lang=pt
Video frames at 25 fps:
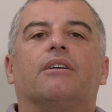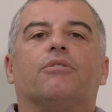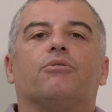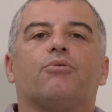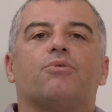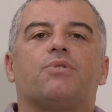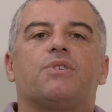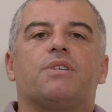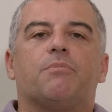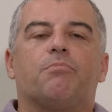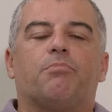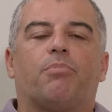
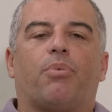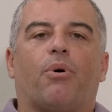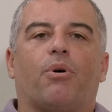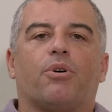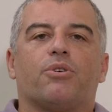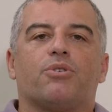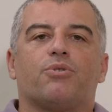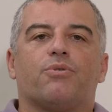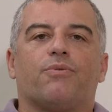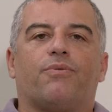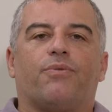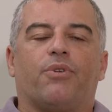do
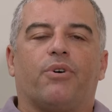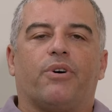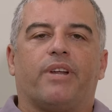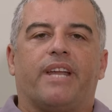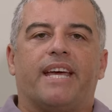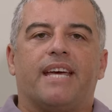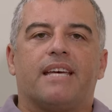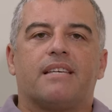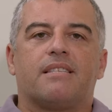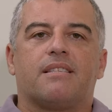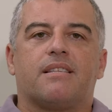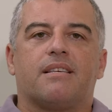simpósio
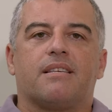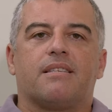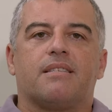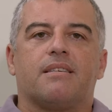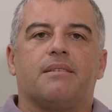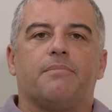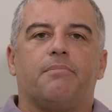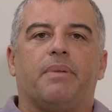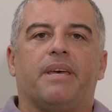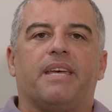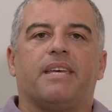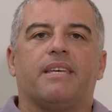Florestas
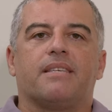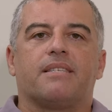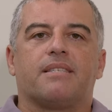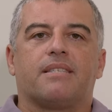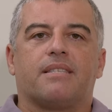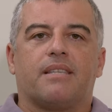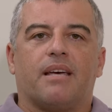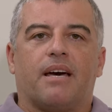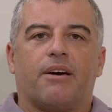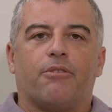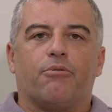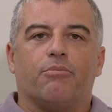e
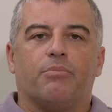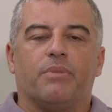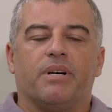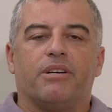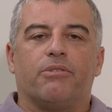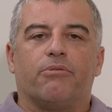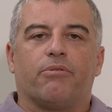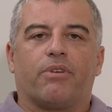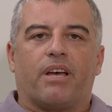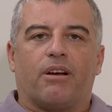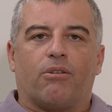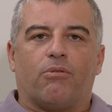Bem-Estar
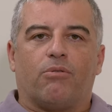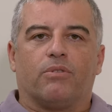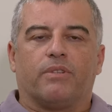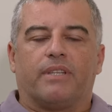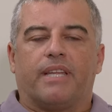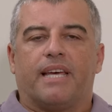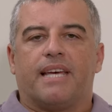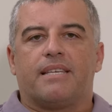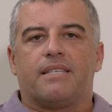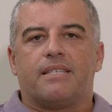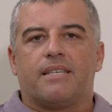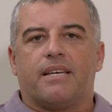Humano, que
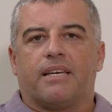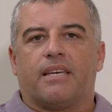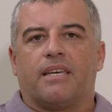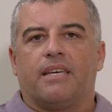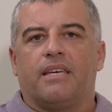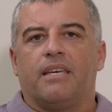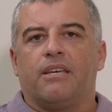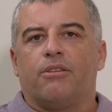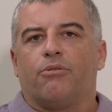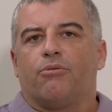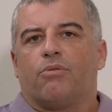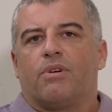acontece
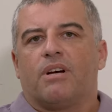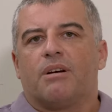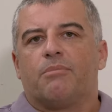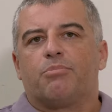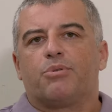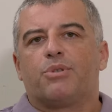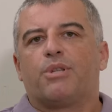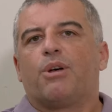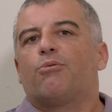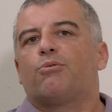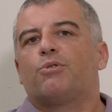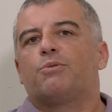aqui no
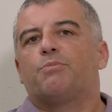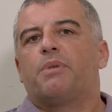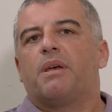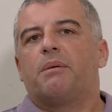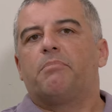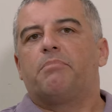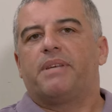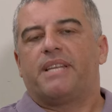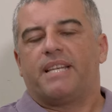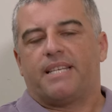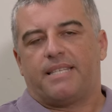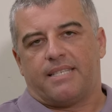campus da USP
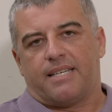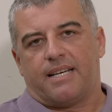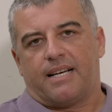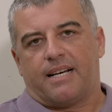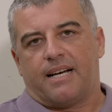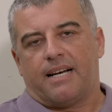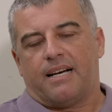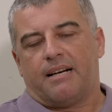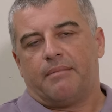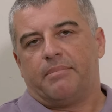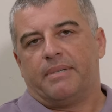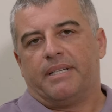em
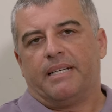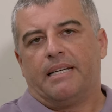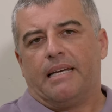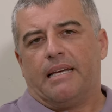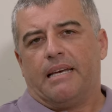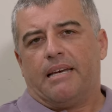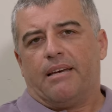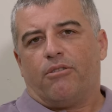Piracicaba,